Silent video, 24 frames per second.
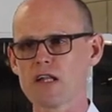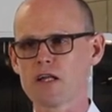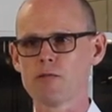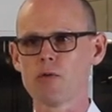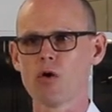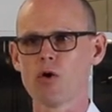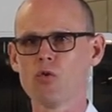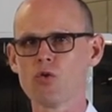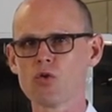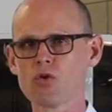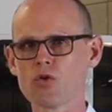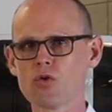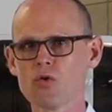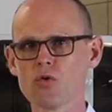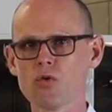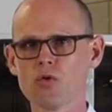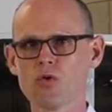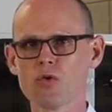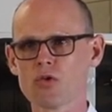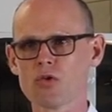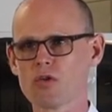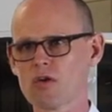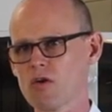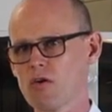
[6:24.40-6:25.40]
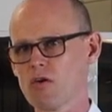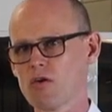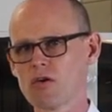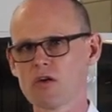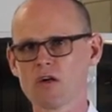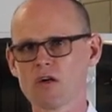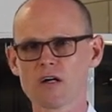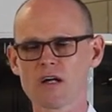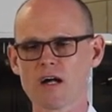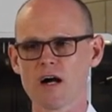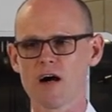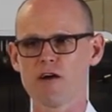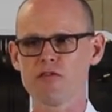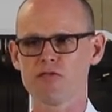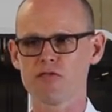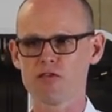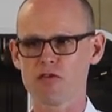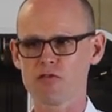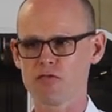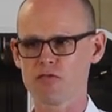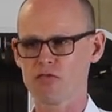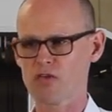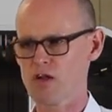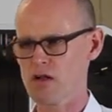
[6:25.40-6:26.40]
am Auto oder euer
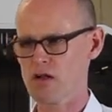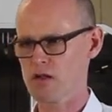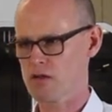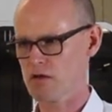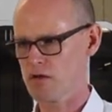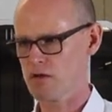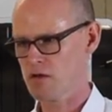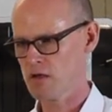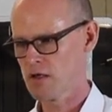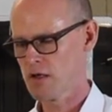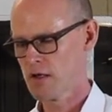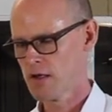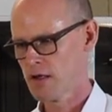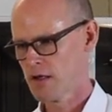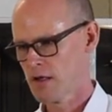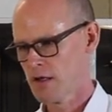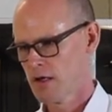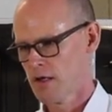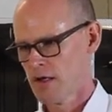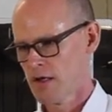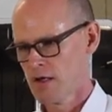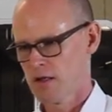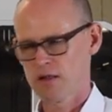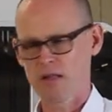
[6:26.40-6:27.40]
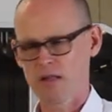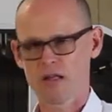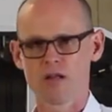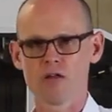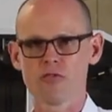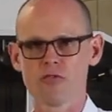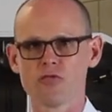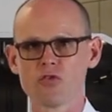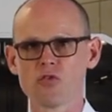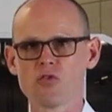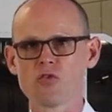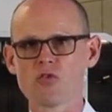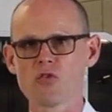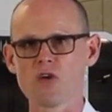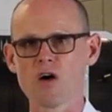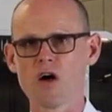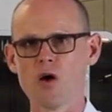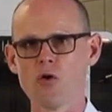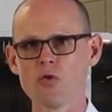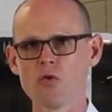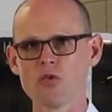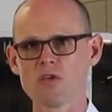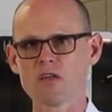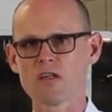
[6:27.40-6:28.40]
Kaffeefilter, den ihr von zu
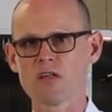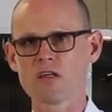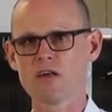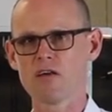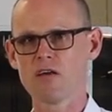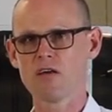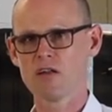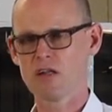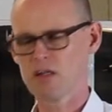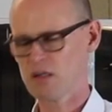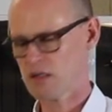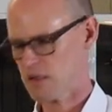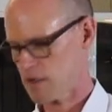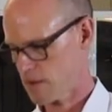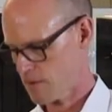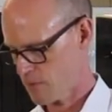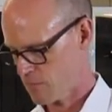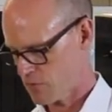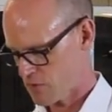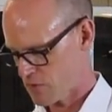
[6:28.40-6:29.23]
Hause kennt. Ähm,